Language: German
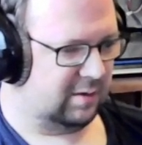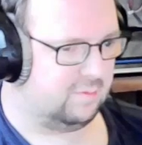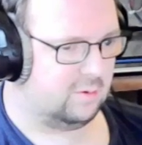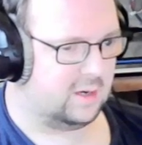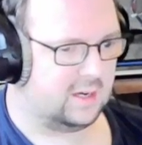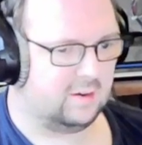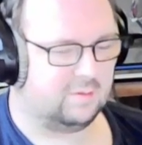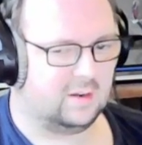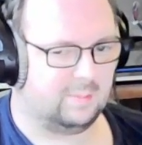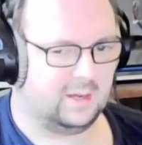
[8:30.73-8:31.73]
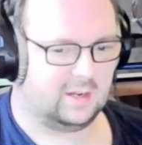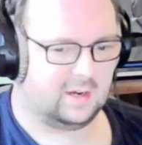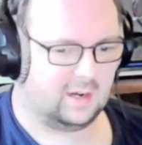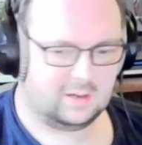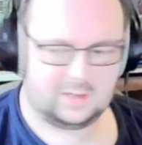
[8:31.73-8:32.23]
vorgegriffen, aber
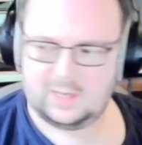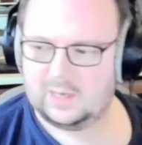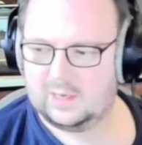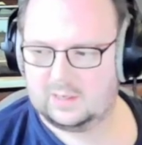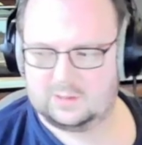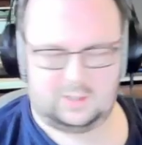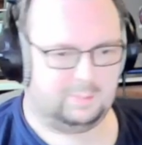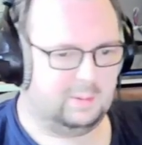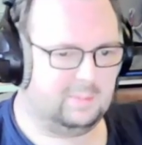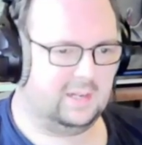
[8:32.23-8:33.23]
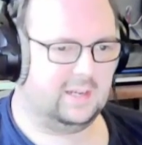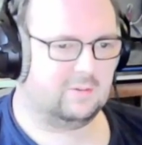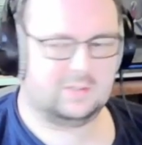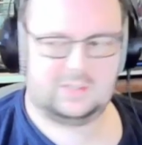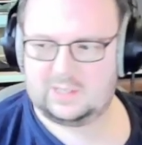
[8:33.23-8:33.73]
egal. So, die
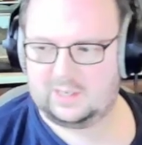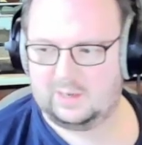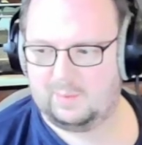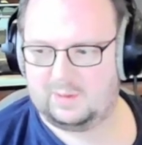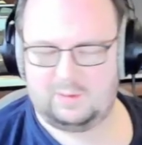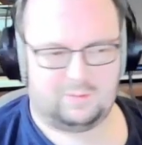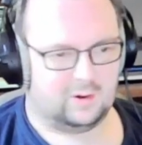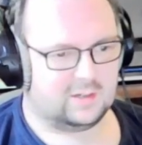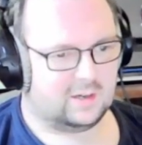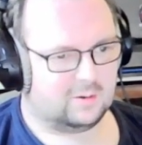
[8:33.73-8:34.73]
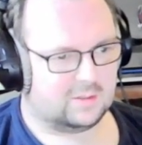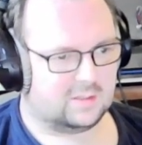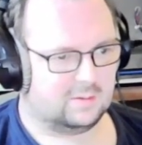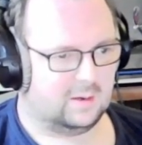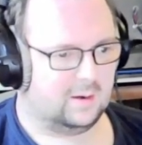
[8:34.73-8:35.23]
Pin-Belegung sieht dann nämlich wie folgt
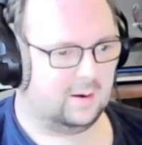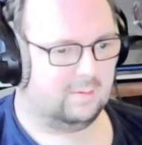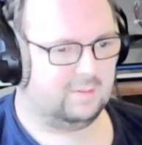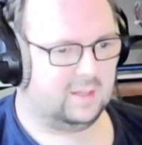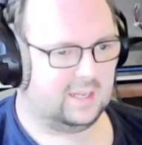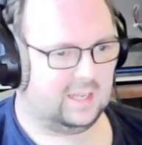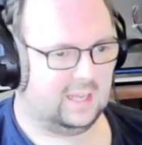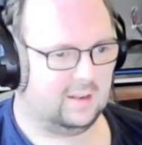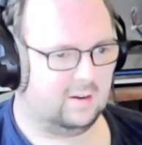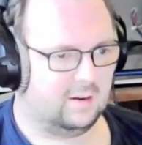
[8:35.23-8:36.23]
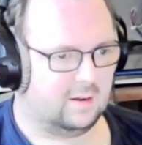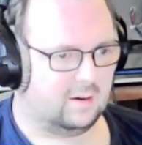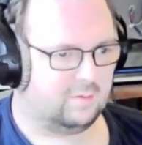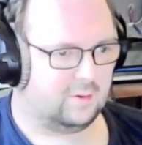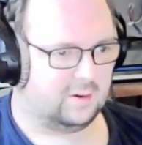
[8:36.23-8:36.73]
aus. Äh, wir gehen
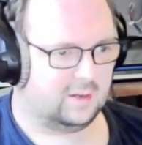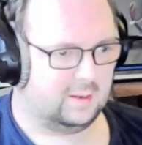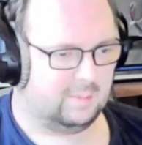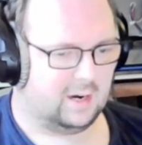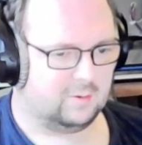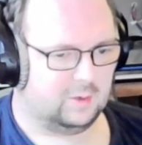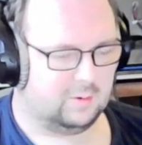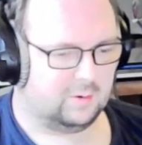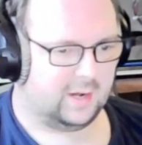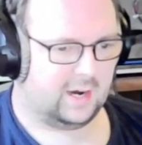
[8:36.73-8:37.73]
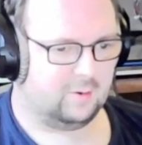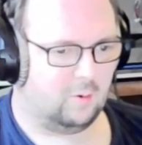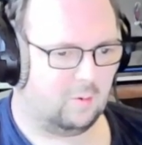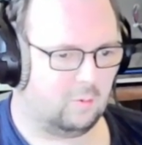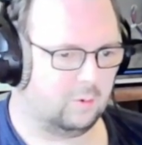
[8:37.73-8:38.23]
von dem Arduino
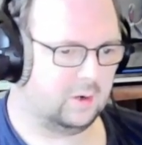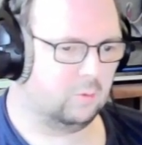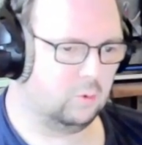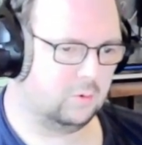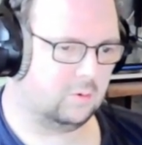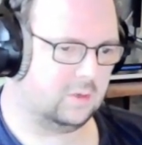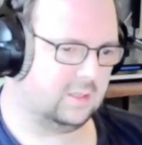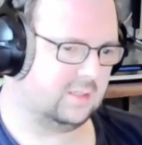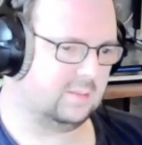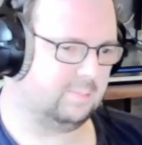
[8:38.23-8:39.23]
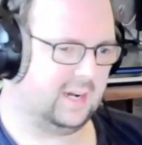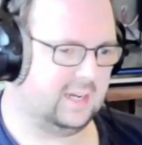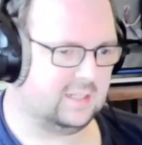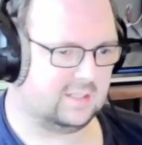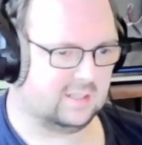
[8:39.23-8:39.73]
Nano oder Uno, ist
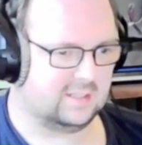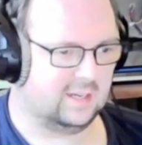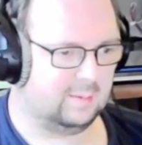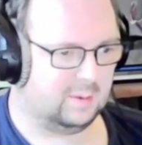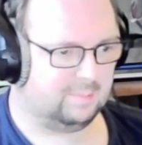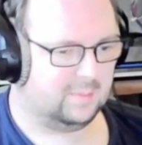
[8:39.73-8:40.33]
beides dasselbe,